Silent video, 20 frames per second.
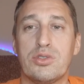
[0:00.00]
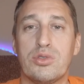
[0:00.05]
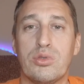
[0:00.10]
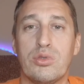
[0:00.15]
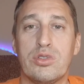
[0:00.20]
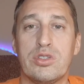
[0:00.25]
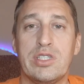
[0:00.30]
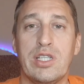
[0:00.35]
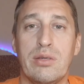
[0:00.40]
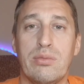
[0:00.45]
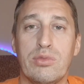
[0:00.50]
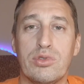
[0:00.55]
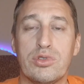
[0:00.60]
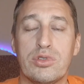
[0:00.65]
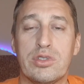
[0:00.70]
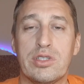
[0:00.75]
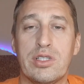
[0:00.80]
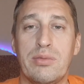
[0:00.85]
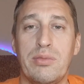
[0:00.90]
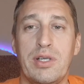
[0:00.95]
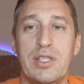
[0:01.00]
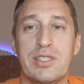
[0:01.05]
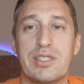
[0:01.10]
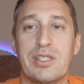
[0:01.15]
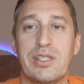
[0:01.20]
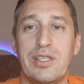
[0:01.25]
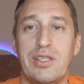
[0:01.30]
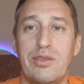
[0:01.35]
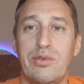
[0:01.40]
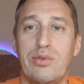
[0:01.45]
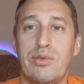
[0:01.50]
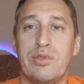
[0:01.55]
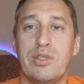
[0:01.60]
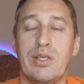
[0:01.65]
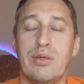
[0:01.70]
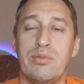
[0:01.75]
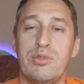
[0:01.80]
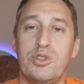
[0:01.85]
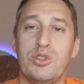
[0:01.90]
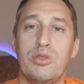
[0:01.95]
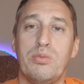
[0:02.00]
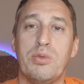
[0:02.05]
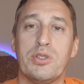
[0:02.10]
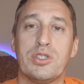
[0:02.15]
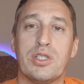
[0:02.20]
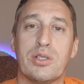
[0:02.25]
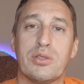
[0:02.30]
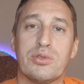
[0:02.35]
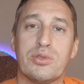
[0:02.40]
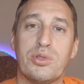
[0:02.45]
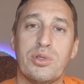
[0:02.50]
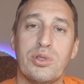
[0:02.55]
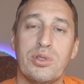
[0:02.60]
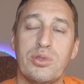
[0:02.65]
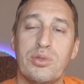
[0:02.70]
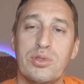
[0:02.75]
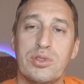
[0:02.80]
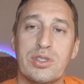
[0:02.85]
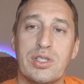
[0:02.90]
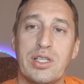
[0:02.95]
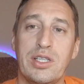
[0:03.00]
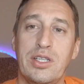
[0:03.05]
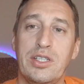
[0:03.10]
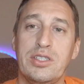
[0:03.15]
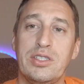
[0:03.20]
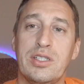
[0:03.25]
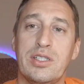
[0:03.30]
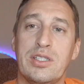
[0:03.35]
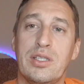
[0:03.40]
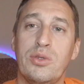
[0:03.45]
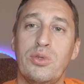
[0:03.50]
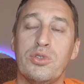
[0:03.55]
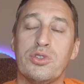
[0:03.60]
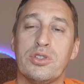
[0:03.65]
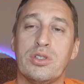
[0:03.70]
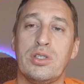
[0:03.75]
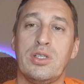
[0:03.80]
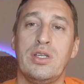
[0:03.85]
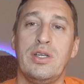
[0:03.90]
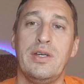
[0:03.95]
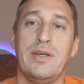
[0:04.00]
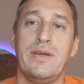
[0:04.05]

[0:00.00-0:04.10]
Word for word: что он сам может сломаться и там еще и пожар устроить. То есть, конечно, это тоже